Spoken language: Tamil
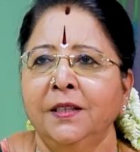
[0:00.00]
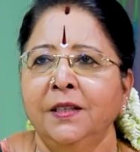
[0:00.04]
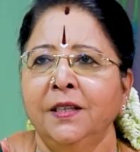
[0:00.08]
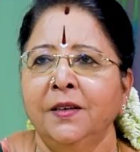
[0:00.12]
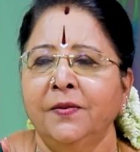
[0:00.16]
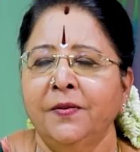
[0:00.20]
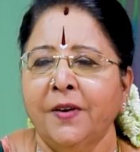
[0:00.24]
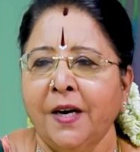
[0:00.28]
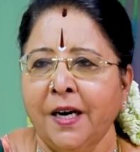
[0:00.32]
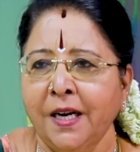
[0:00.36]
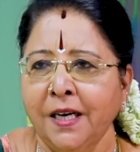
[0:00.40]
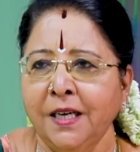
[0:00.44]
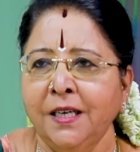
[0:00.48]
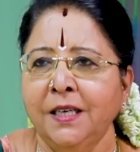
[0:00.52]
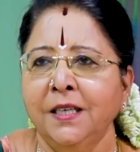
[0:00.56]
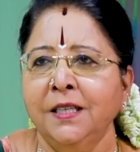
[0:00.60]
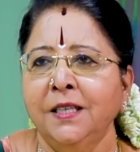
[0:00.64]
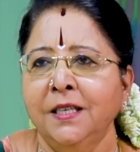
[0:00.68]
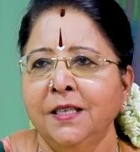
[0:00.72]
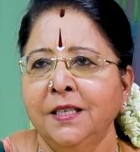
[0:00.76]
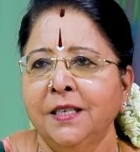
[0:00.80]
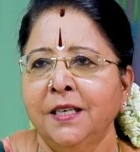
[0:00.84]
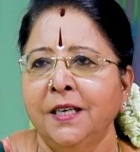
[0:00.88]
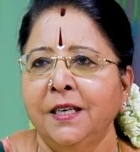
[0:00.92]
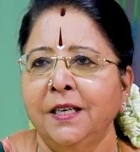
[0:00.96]
இந்த வடக்கு
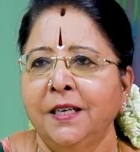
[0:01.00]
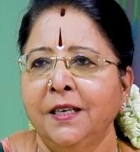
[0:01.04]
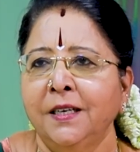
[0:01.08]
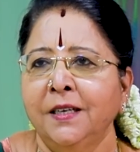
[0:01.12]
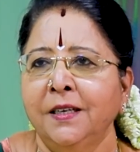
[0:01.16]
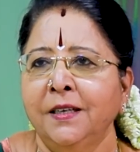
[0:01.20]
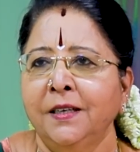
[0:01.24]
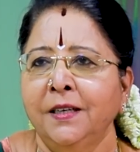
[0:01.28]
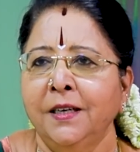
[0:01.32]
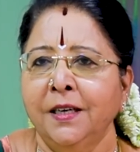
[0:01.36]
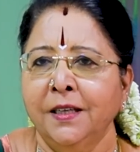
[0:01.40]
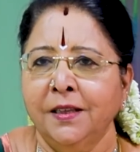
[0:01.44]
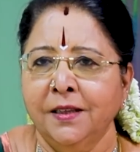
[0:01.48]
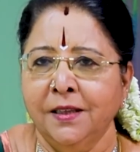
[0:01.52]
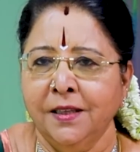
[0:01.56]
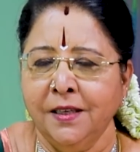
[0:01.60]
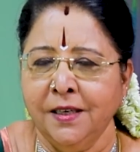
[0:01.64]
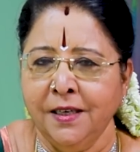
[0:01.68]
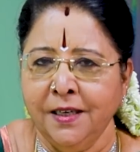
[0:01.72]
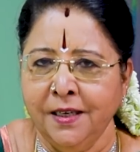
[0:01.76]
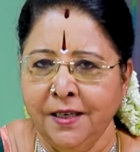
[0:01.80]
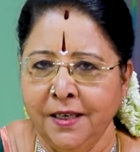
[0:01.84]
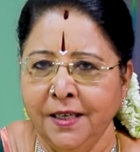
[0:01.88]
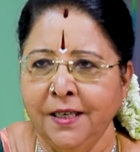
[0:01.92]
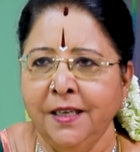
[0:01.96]
திசை
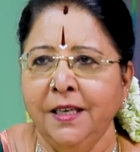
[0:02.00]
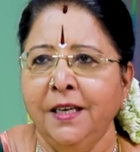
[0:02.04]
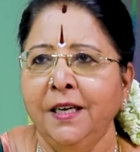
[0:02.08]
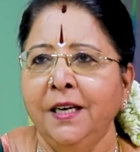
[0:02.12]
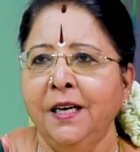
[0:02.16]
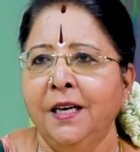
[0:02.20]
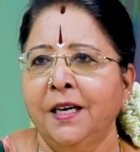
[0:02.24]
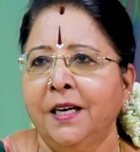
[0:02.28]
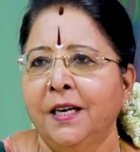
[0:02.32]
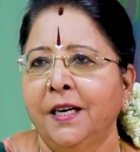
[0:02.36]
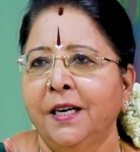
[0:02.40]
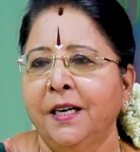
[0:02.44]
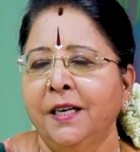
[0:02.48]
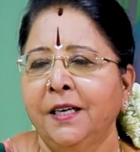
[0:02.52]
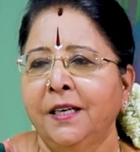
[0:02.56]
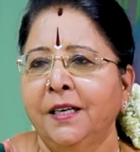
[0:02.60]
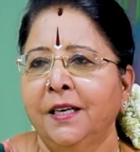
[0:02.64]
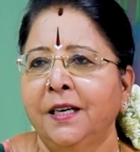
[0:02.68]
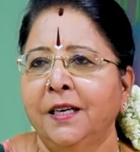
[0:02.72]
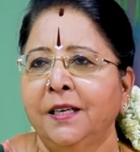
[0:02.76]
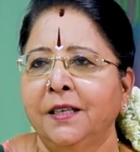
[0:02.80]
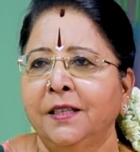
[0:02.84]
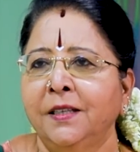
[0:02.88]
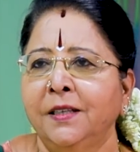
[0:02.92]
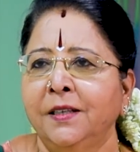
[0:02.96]
எத்தனை டிகிரியில்
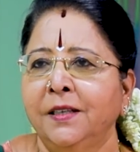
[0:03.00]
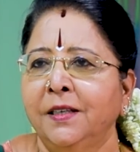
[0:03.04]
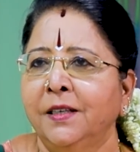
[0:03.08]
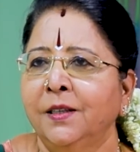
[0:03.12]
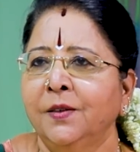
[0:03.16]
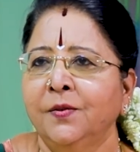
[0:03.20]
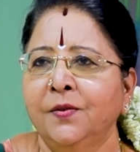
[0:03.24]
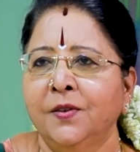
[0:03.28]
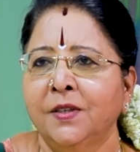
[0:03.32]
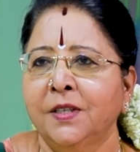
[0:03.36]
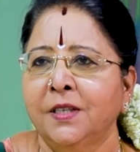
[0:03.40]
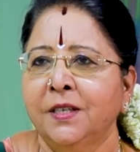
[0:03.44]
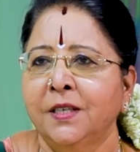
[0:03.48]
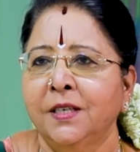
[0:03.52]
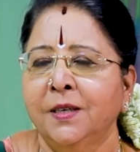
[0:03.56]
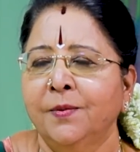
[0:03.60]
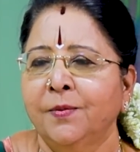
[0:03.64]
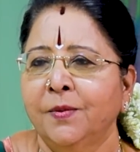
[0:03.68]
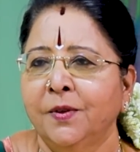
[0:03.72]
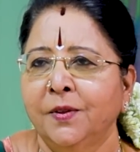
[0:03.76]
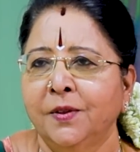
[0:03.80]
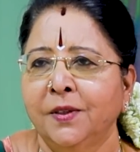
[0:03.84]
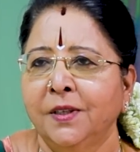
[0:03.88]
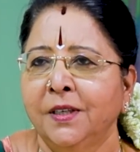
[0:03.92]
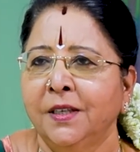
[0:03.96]
கனெக்ட் ஆகுதுங்கிறத ஃபஸ்ட்டு
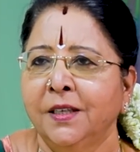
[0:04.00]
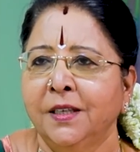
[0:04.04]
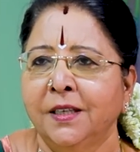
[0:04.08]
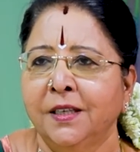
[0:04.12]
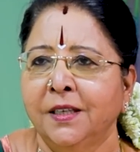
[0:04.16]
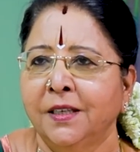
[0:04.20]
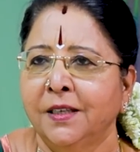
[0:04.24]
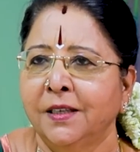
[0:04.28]
நம்ம வந்து